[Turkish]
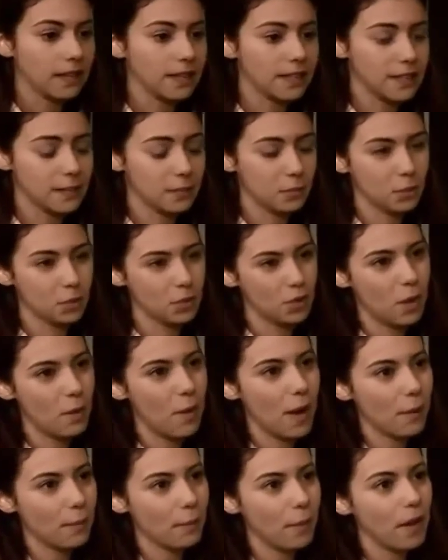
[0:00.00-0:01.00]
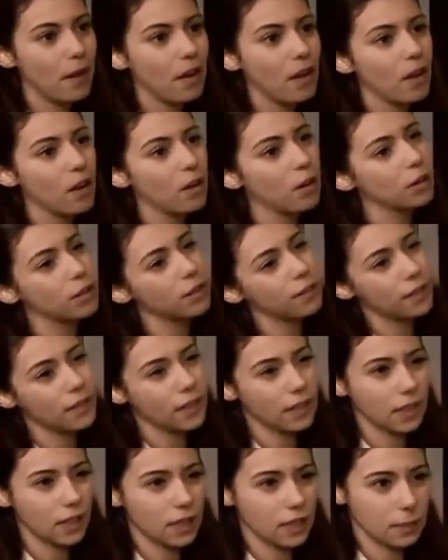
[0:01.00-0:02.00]
Ya anneciğim kusura bakma.
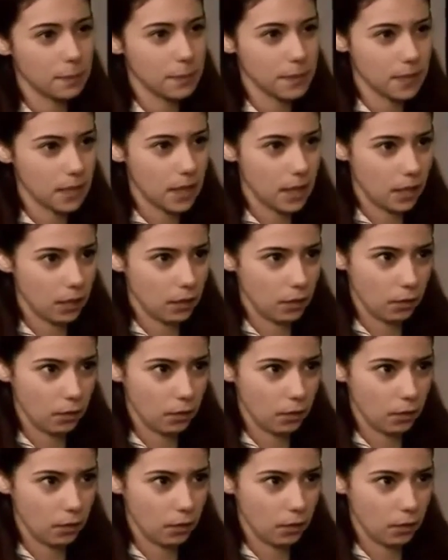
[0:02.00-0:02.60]
Ödevin yerine yetişmesi